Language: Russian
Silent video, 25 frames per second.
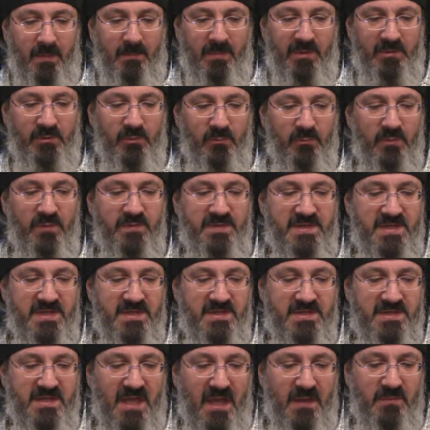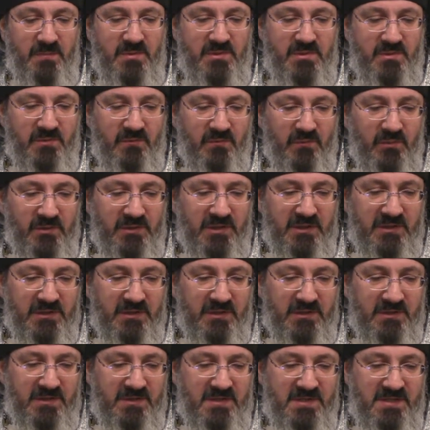Потом мы все знаем, что вот
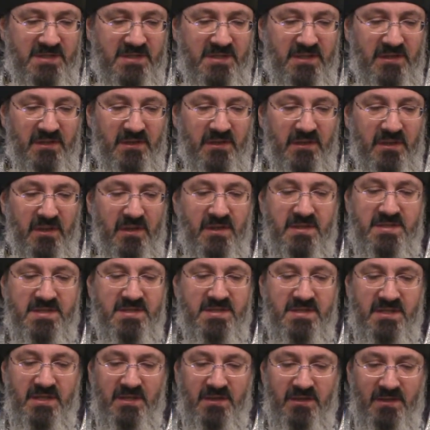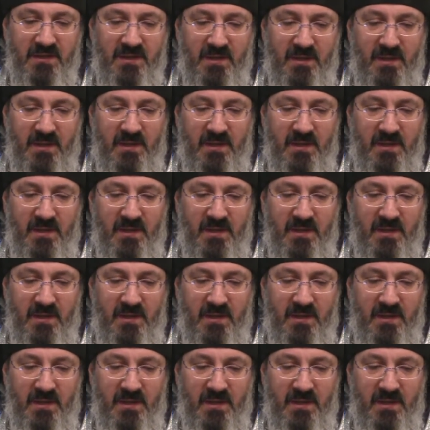этот сил, сын,